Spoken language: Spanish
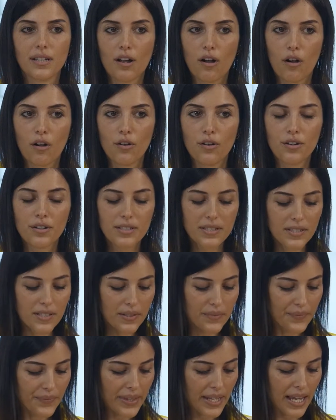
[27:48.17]
nos
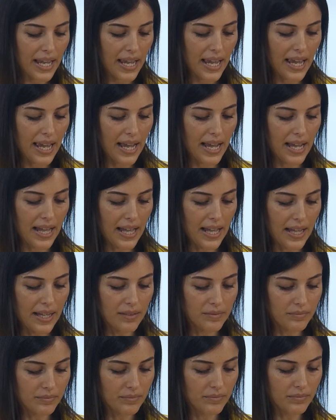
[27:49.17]
permite escoger
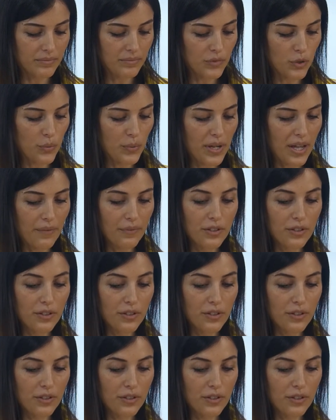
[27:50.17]
colores.